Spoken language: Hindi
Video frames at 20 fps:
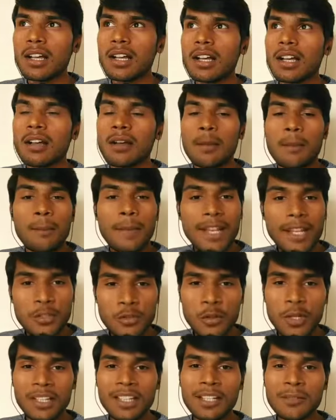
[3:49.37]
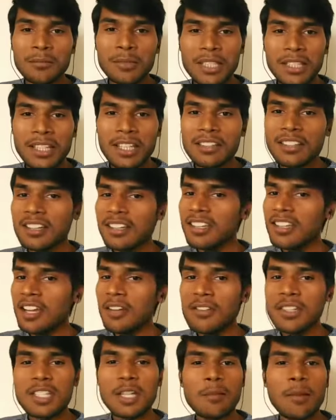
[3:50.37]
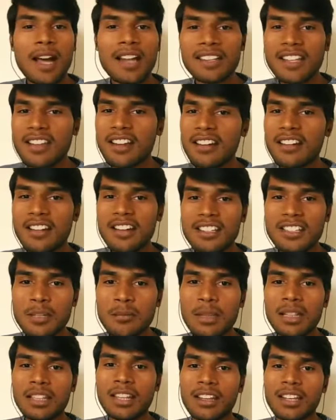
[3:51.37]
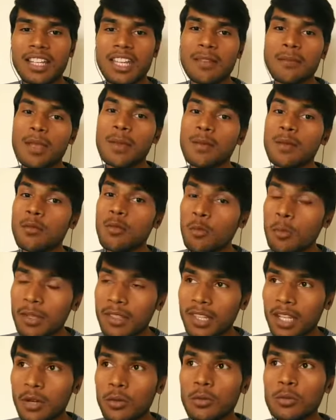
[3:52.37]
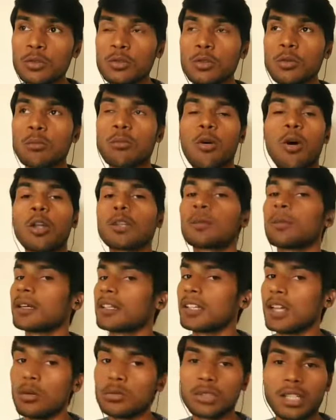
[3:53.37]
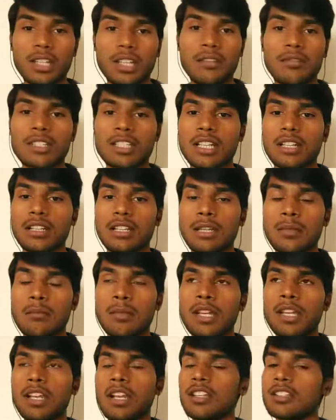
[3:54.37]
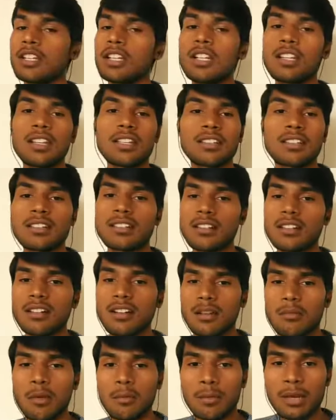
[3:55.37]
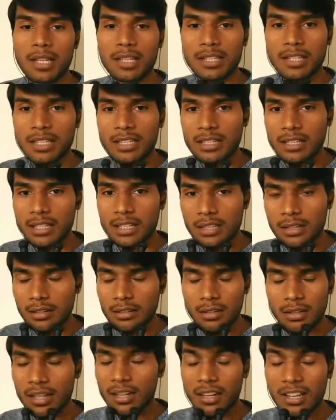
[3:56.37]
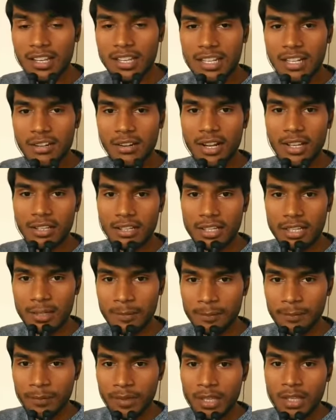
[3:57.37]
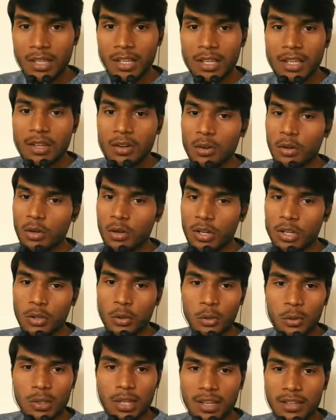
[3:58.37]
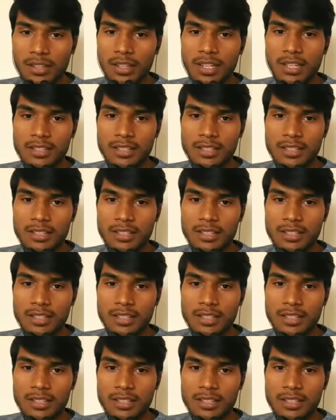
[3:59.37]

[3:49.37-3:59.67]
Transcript: मैंने सुना था अब तक कि तुर्की का वीज़ा बाहर की कंट्री से मिलता नहीं है मैं भी वो बंदा हूँ जो बहुत भटका हूँ तुर्की वीज़ा के लिए मैंने न जाने किस किस कंट्री में अप्लाई किए करने के लिए ट्राई किया उन्होंने धुतकार दिया जी